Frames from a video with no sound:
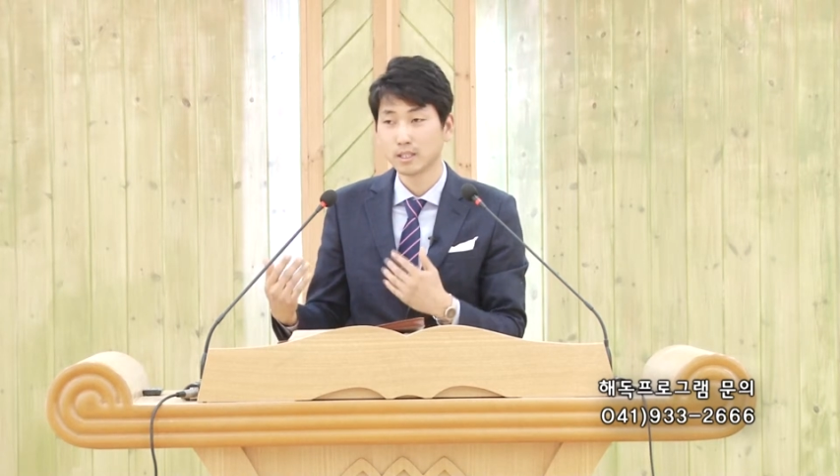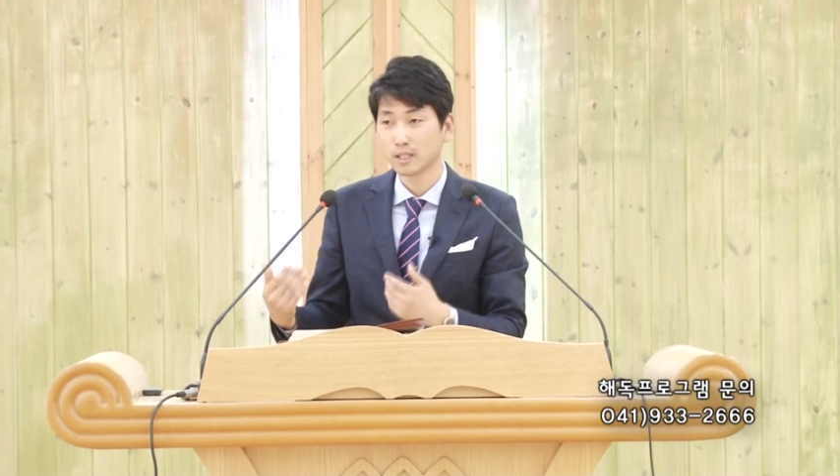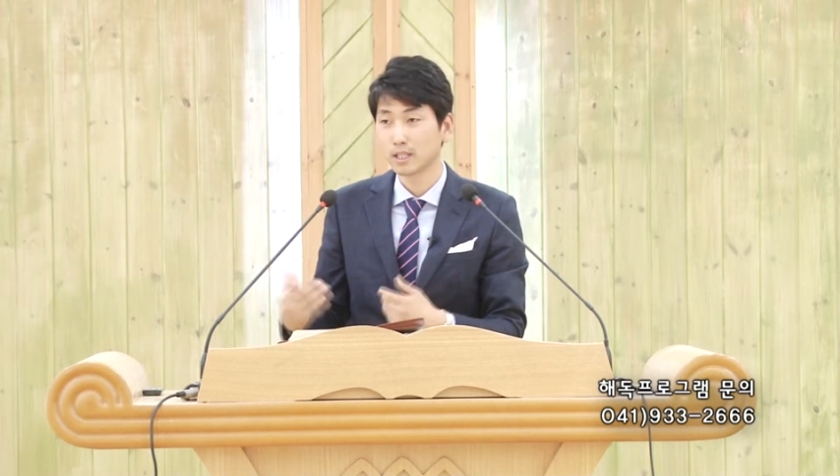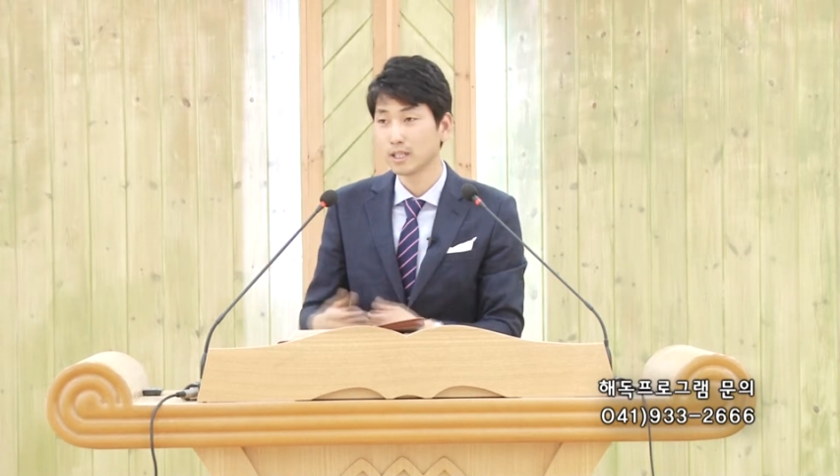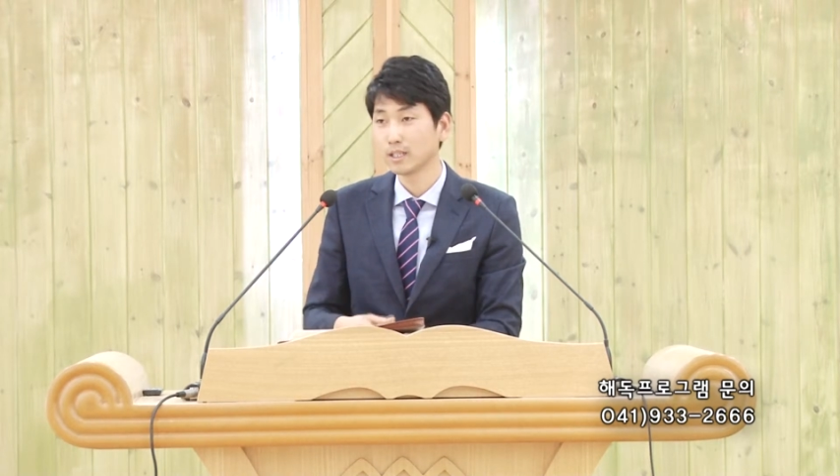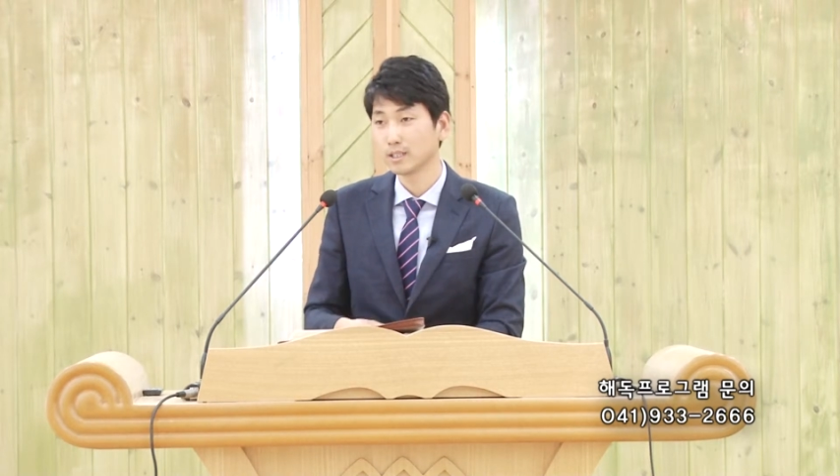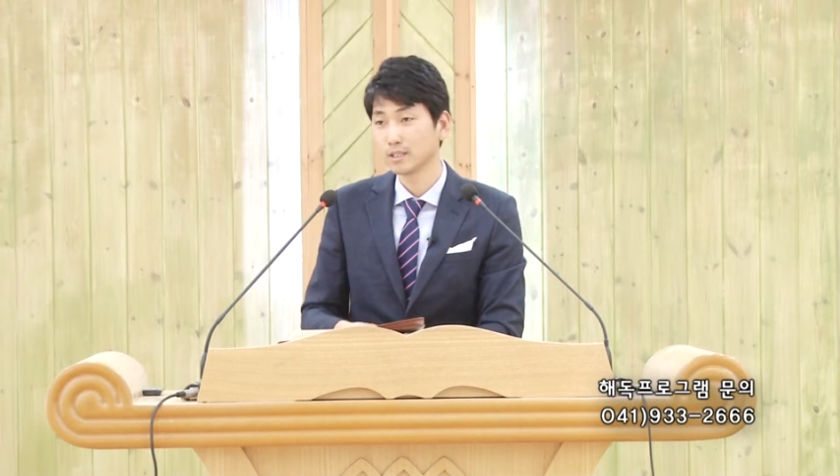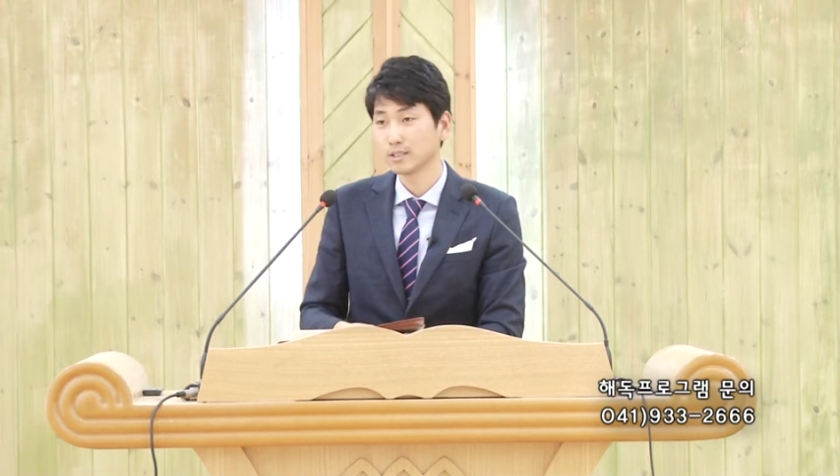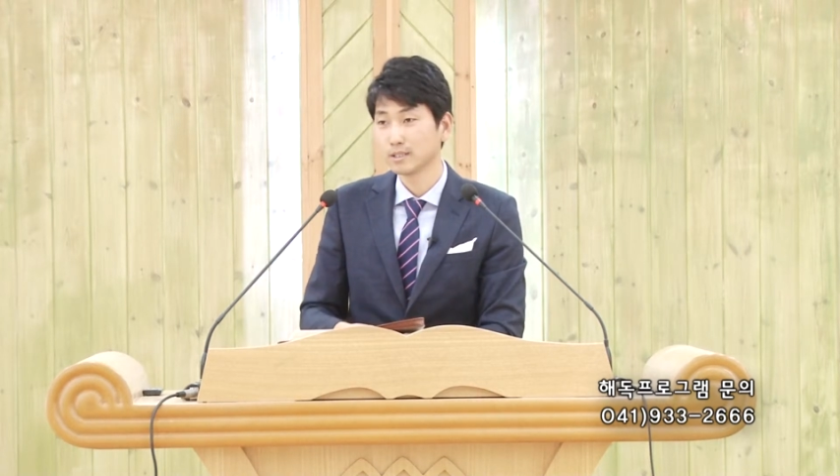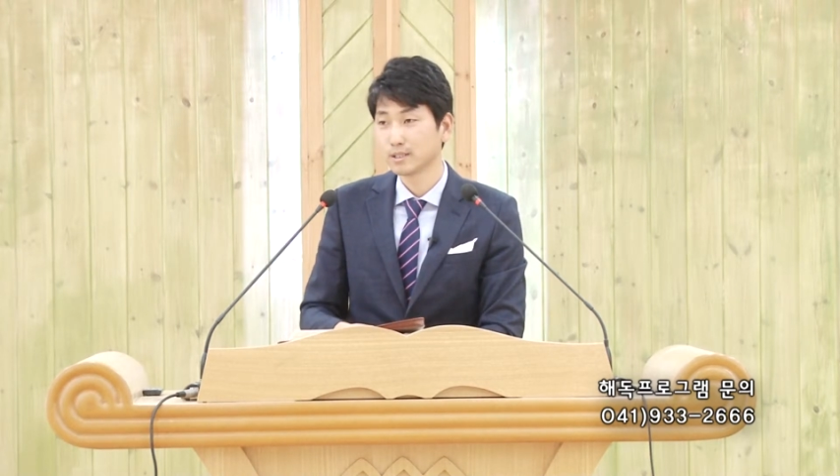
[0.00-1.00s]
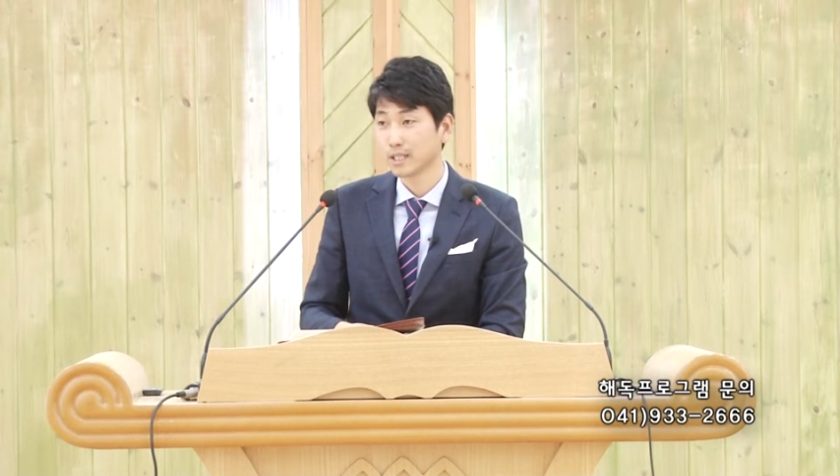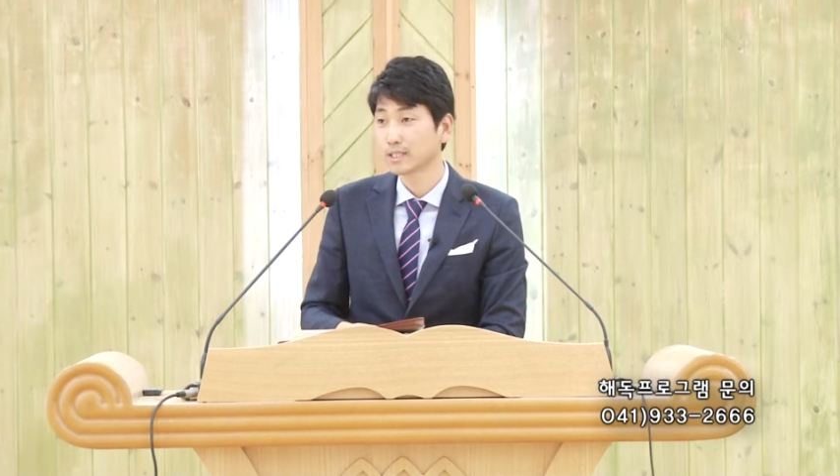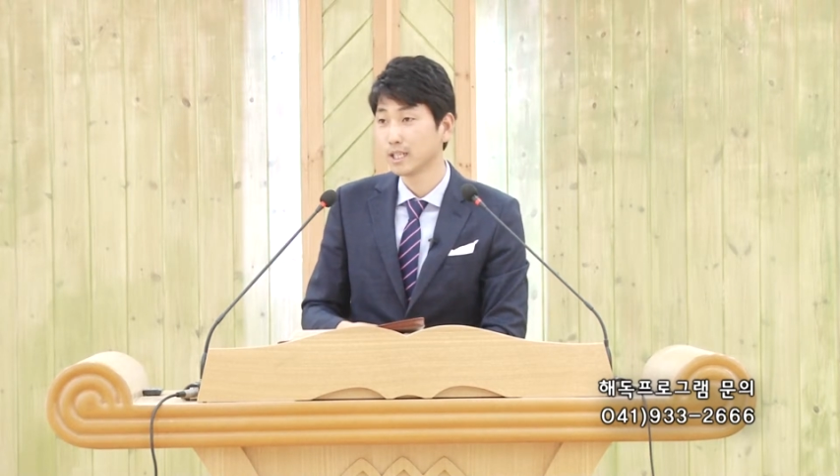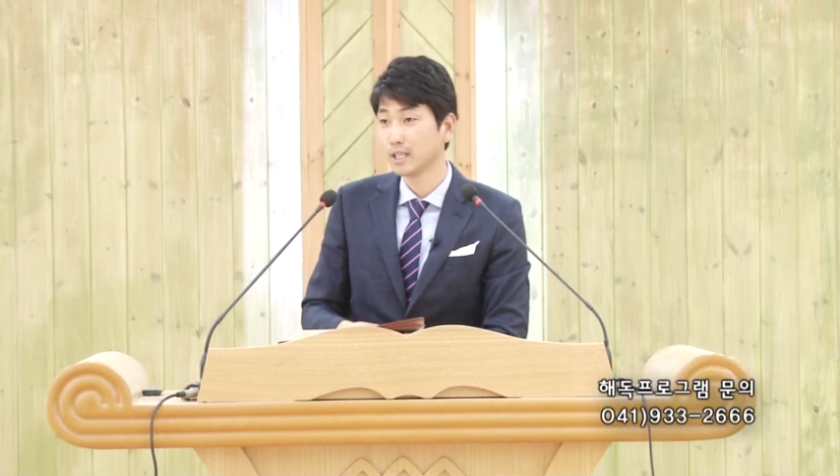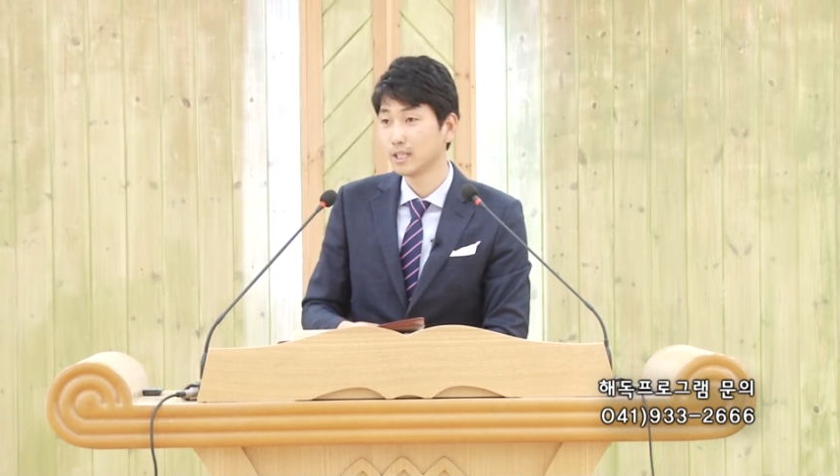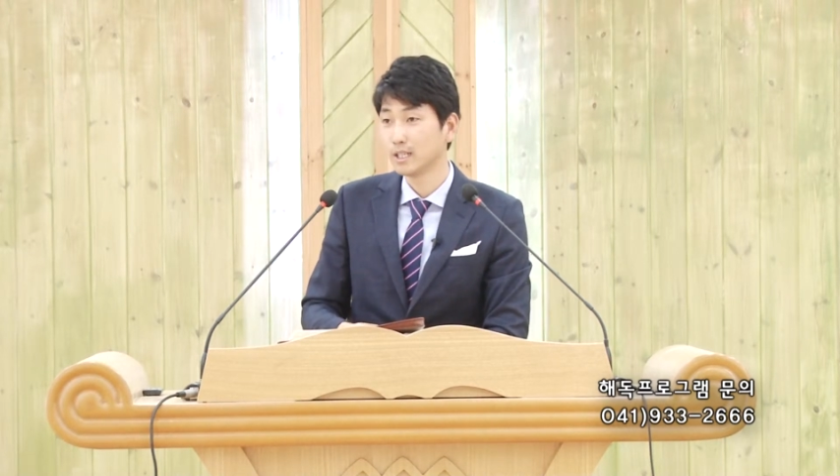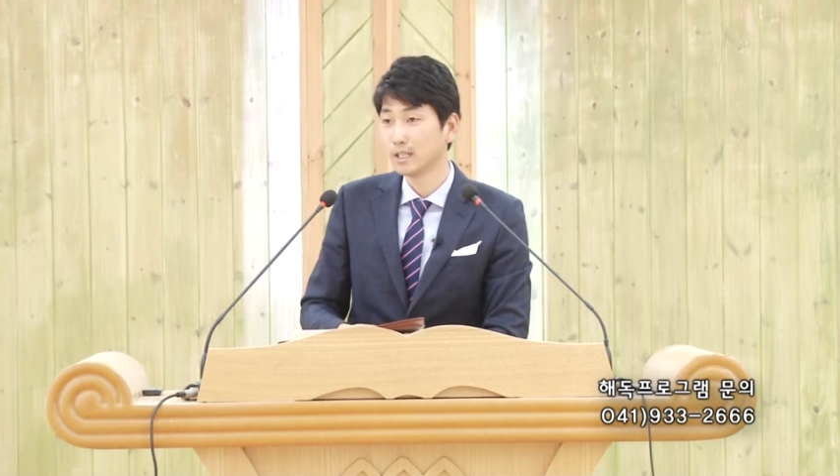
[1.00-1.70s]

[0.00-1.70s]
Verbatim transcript: 나랑 하자.